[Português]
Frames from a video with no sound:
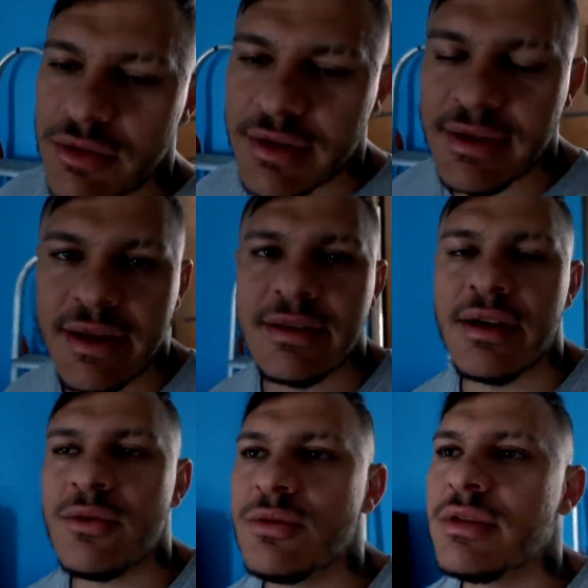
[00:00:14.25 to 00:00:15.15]
vou tentar
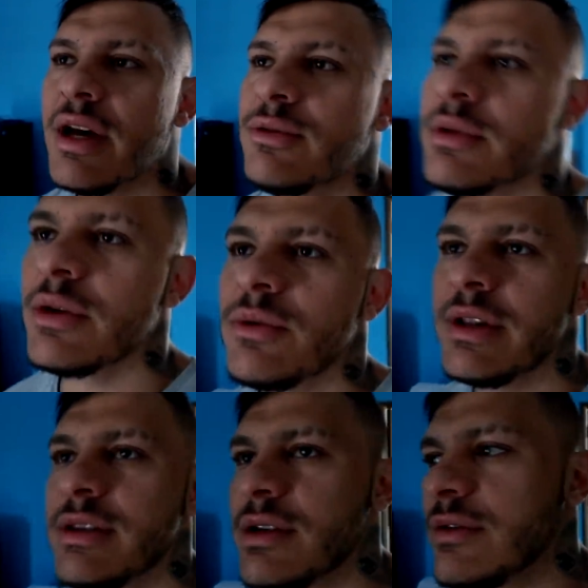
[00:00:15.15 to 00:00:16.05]
entrar em contato né, com o
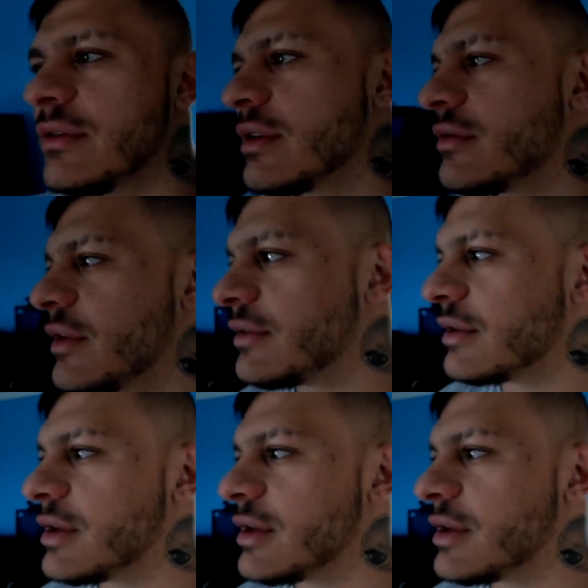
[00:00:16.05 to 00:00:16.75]
eletricista que fez